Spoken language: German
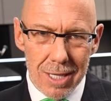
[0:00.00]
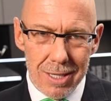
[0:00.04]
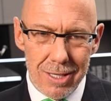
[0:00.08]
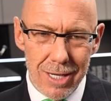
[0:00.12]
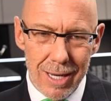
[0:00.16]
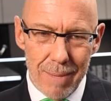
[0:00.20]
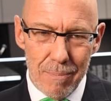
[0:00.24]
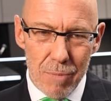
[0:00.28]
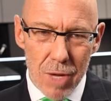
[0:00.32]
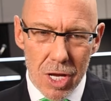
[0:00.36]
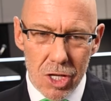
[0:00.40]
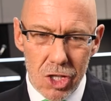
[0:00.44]

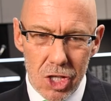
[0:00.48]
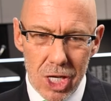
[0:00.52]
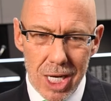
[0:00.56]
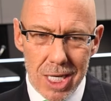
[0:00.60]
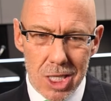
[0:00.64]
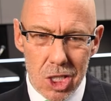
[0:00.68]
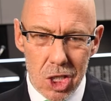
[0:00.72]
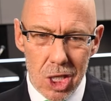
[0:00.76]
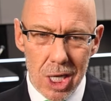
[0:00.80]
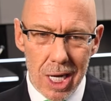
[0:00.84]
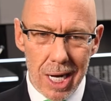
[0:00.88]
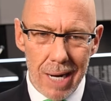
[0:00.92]
dem
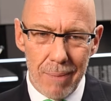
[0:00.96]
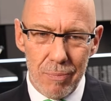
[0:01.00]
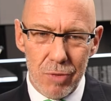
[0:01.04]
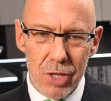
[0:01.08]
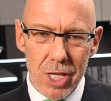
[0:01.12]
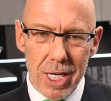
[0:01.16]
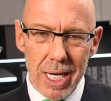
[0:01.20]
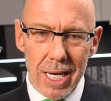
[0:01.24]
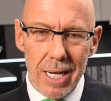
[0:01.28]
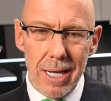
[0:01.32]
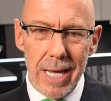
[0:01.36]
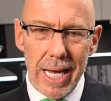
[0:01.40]
Tesla
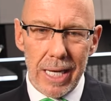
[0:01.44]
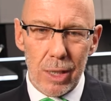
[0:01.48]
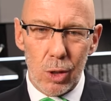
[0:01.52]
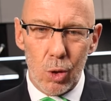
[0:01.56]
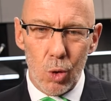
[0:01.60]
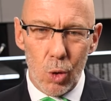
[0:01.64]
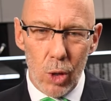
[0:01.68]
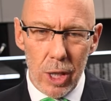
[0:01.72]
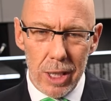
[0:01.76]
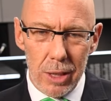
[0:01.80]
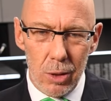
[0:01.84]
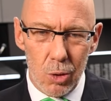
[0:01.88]
die
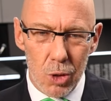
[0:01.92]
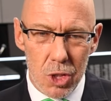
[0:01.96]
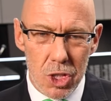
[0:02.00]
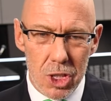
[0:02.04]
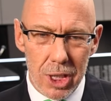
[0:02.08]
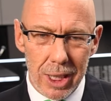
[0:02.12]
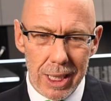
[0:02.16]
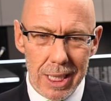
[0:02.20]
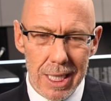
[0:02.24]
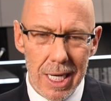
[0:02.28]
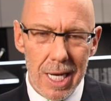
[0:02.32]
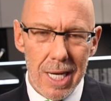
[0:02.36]

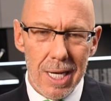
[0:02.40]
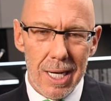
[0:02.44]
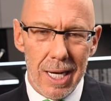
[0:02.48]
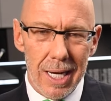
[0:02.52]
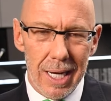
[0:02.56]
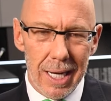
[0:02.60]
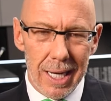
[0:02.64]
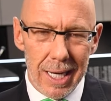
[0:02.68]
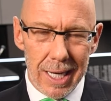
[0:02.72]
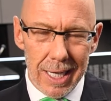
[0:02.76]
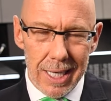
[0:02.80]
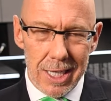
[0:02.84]
Elektroindustrie
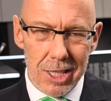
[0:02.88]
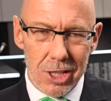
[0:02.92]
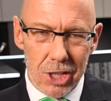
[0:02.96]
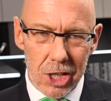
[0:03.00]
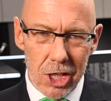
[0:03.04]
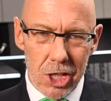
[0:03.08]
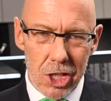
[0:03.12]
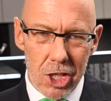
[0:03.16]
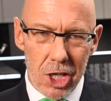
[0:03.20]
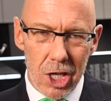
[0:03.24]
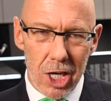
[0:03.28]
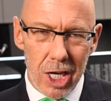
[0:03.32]
richtig,